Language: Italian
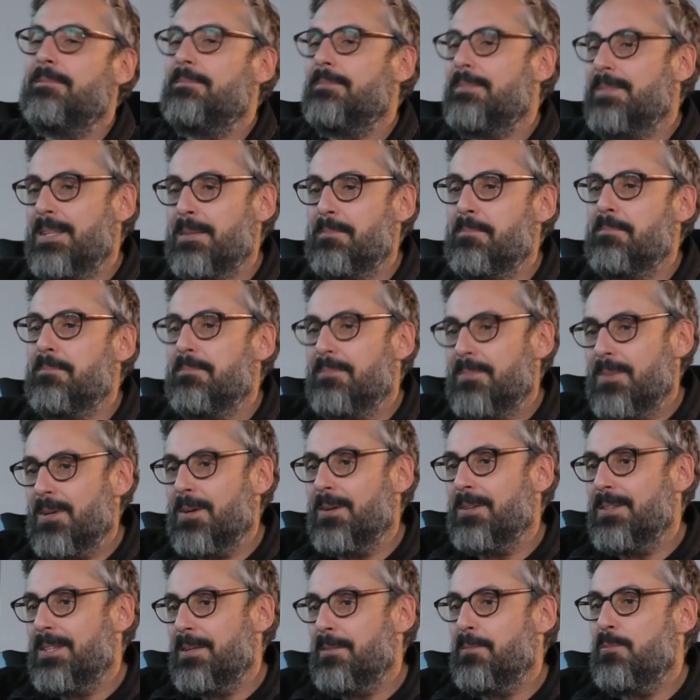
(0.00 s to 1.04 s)
di,
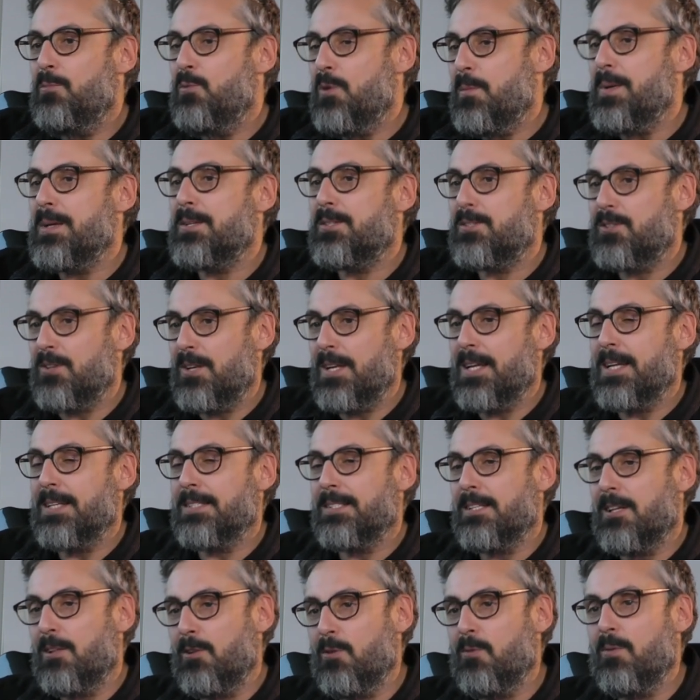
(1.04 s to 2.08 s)
no, di, due persone che
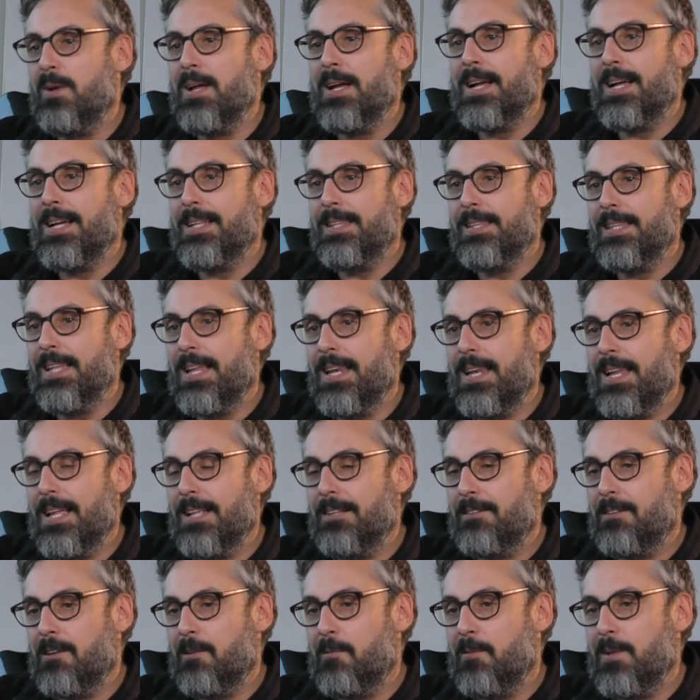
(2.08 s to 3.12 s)
stanno una accanto
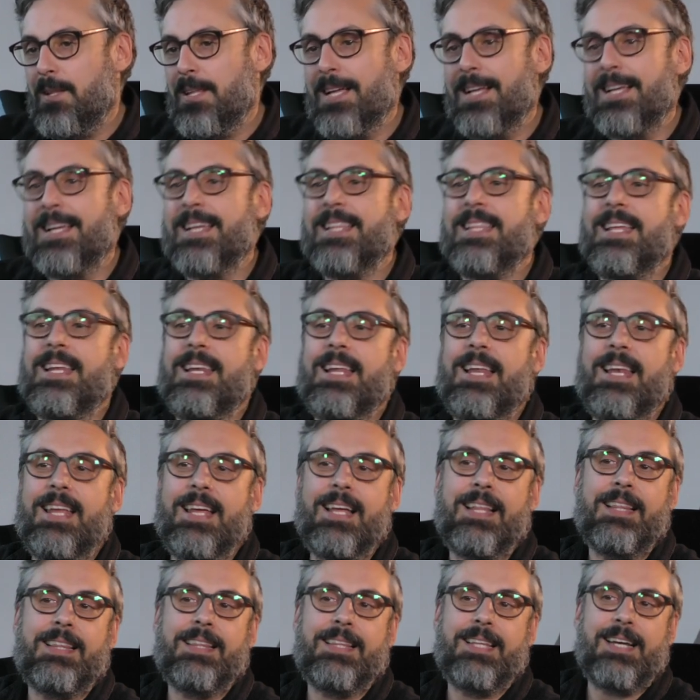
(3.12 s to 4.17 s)
all'altra e quindi anche della
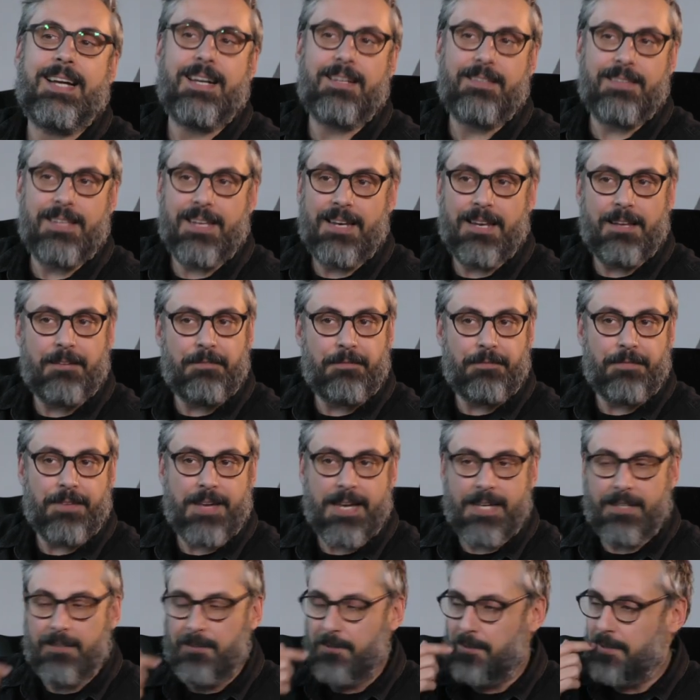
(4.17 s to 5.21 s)
lealtà,
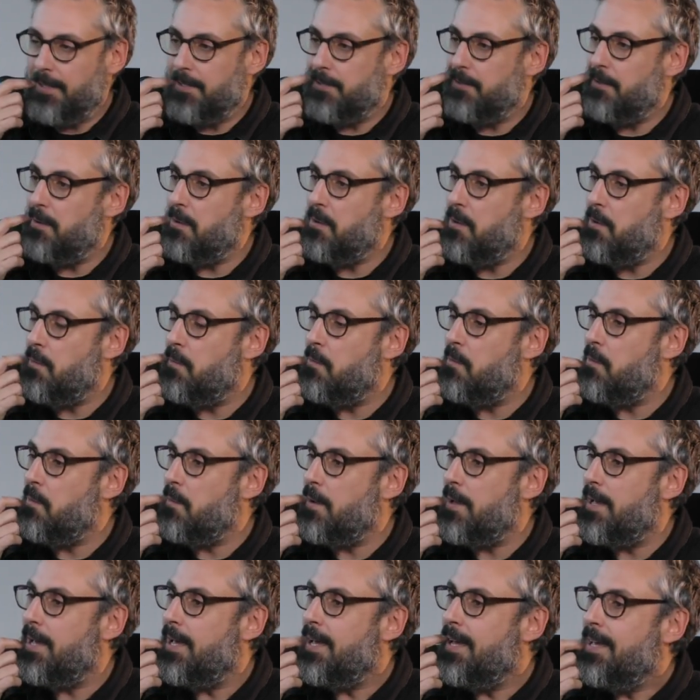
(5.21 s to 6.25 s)
dell'affetto, che sono
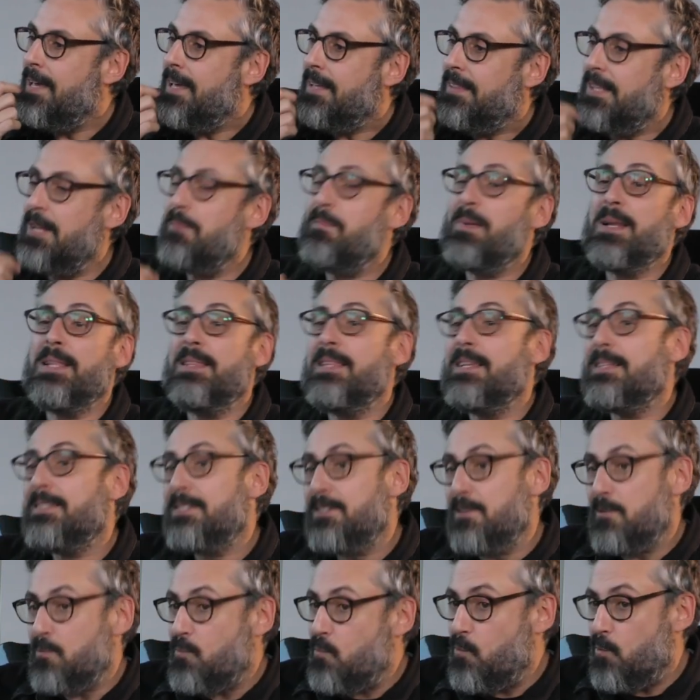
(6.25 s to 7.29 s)
comunque del
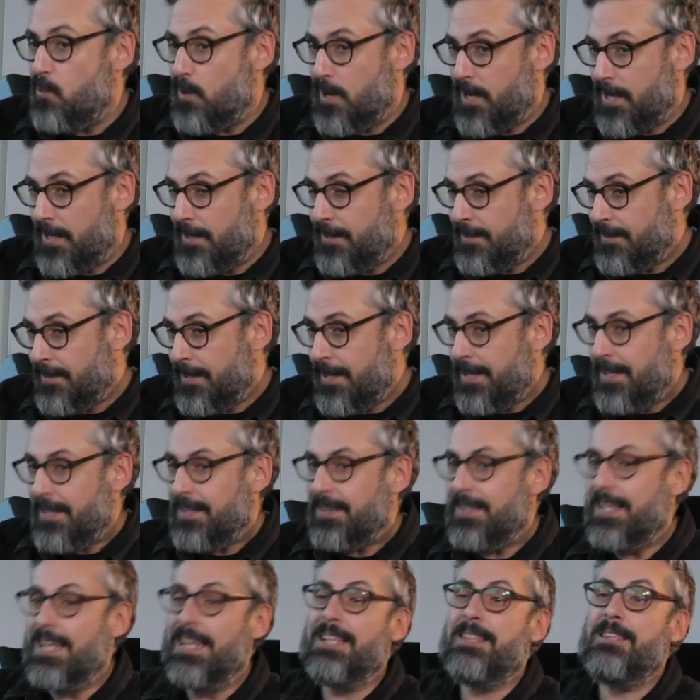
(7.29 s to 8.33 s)
prendersi cura,
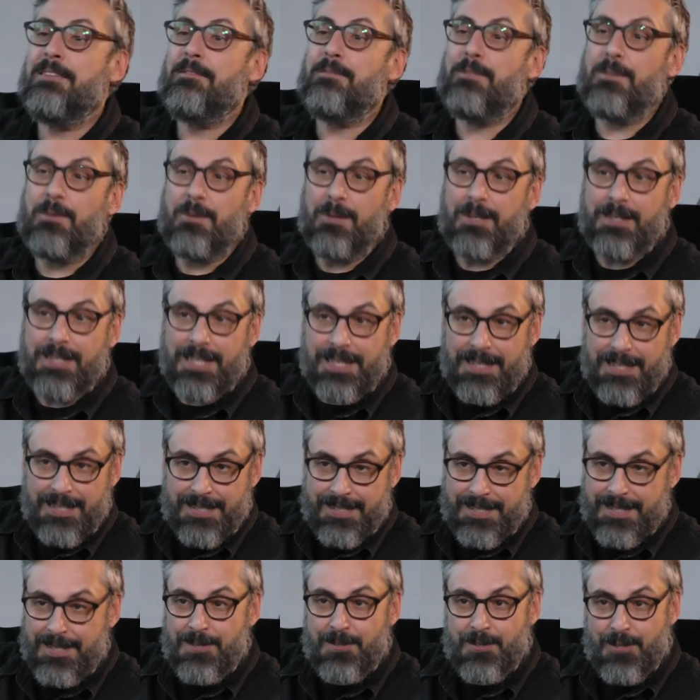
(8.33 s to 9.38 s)
della difficoltà di
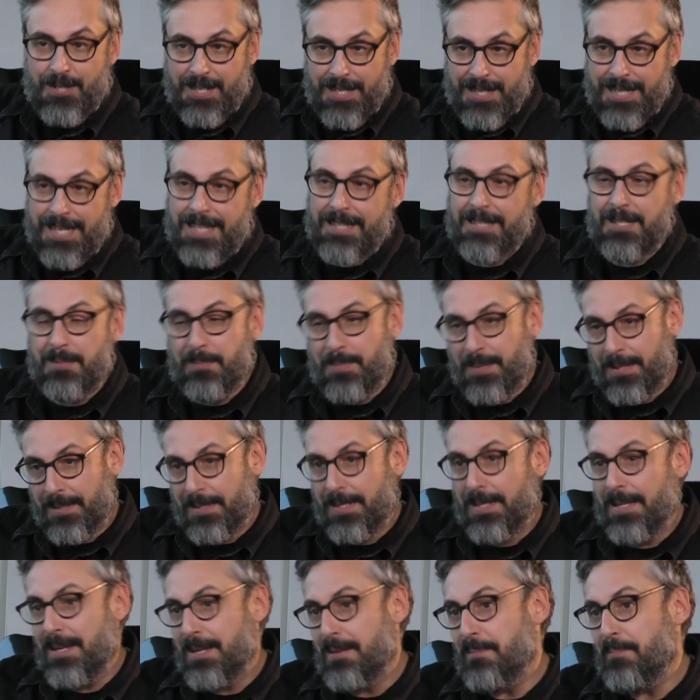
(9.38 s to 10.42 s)
stringere i denti per
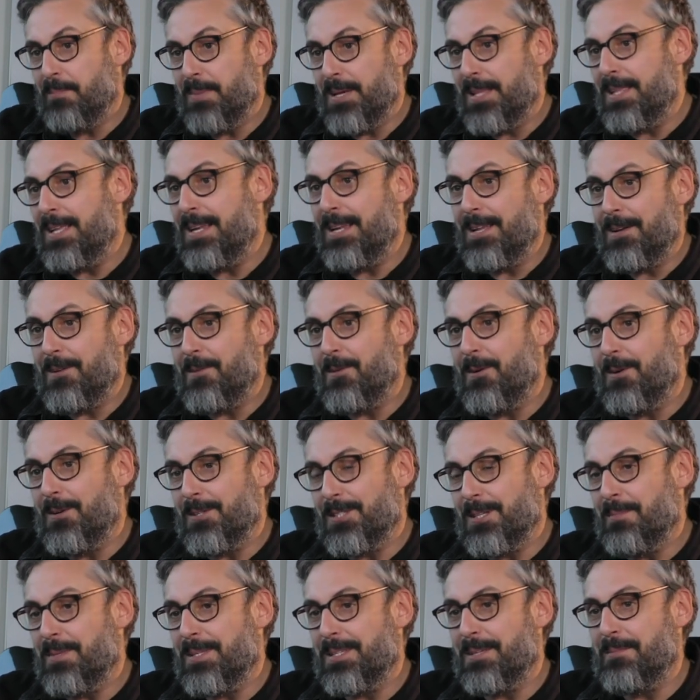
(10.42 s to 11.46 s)
tenere in piedi le
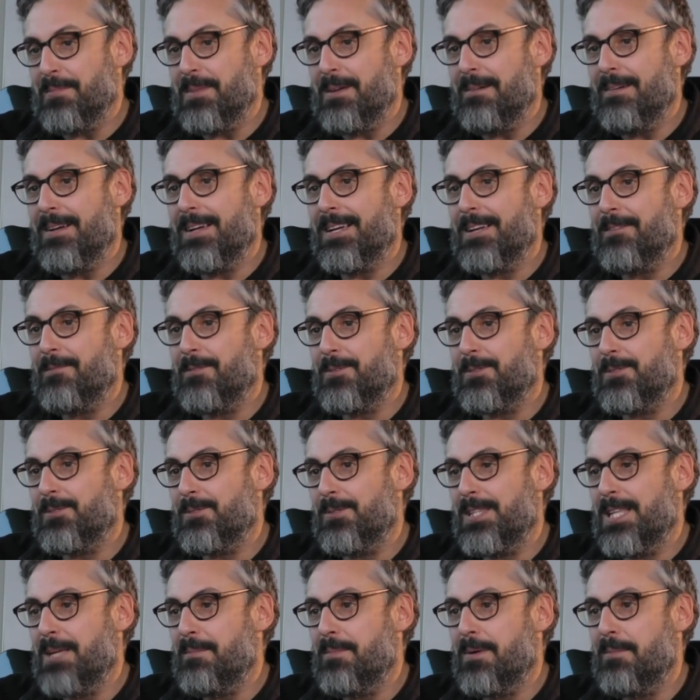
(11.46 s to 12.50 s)
cose. Mi sembrava che fosse
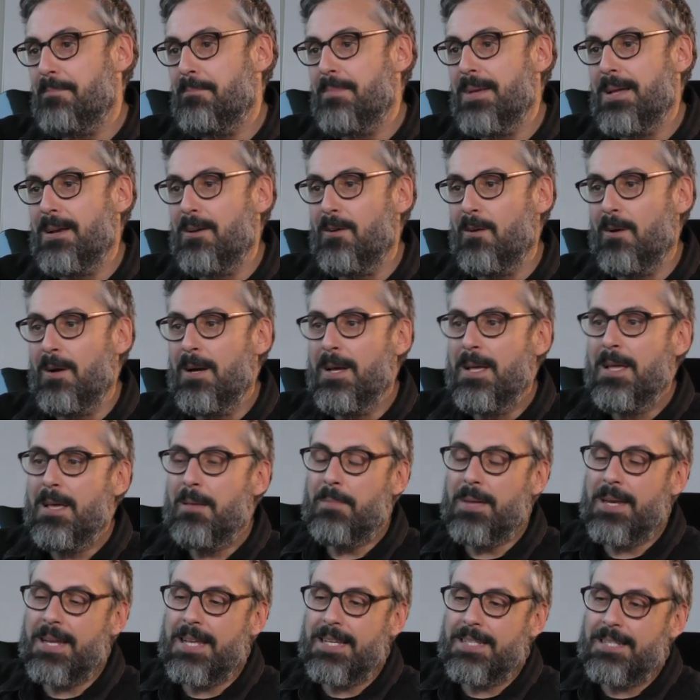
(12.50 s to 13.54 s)
un tema bello
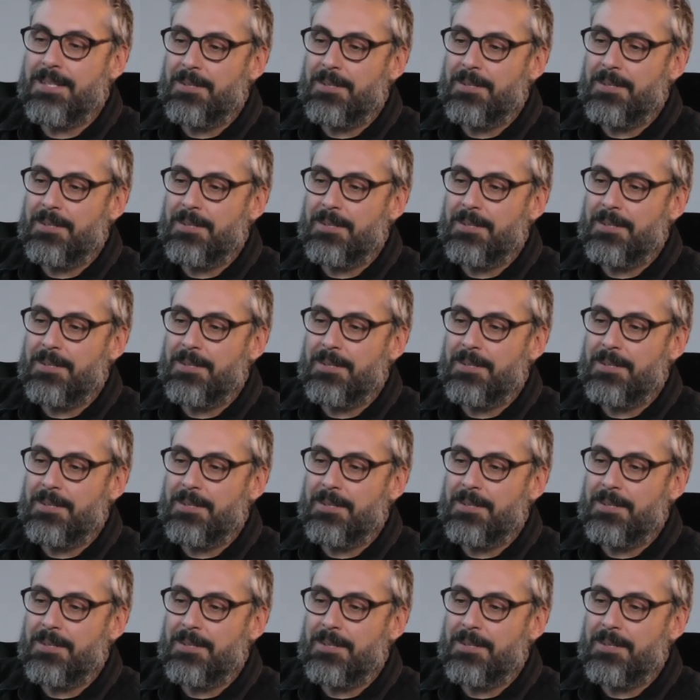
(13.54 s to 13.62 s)
perché